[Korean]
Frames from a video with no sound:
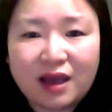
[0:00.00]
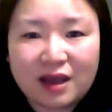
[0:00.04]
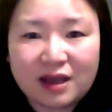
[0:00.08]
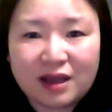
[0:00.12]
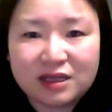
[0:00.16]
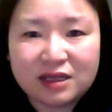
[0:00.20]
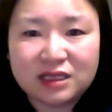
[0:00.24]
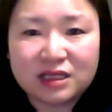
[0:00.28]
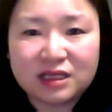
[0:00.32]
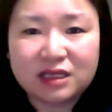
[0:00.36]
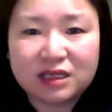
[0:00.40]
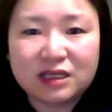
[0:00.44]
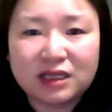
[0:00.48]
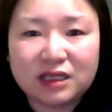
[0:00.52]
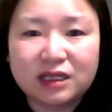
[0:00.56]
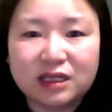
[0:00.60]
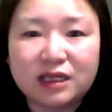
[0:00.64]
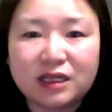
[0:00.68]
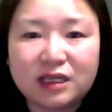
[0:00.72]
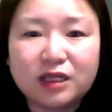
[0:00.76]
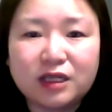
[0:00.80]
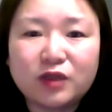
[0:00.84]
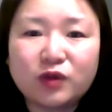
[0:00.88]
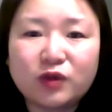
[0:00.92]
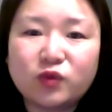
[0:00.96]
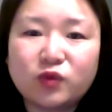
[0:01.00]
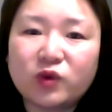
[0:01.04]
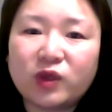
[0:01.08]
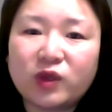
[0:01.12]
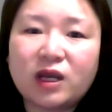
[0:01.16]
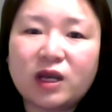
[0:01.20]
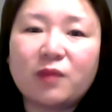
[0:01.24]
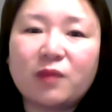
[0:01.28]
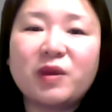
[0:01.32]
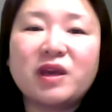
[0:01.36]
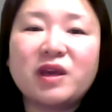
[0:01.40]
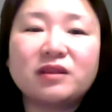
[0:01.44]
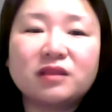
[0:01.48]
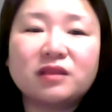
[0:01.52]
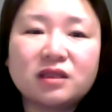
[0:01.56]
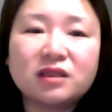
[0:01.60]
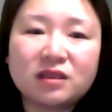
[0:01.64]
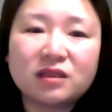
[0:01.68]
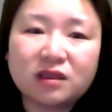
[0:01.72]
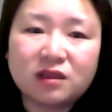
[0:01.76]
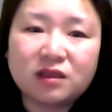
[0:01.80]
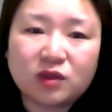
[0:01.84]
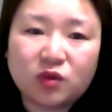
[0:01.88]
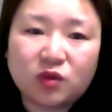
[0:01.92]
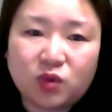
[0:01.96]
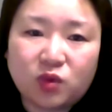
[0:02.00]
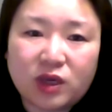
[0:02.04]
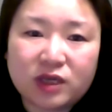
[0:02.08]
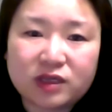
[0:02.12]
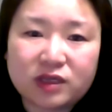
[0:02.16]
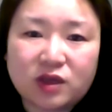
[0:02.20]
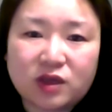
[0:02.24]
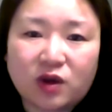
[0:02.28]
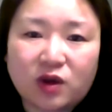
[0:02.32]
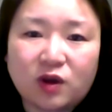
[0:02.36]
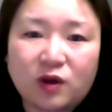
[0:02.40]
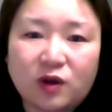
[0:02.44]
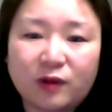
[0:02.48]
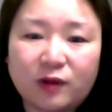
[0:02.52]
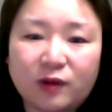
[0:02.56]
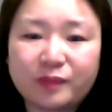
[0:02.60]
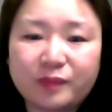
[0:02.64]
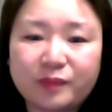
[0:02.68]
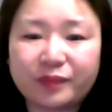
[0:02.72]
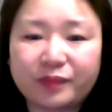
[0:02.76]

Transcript: 할지를 우리가 메시지를 통해서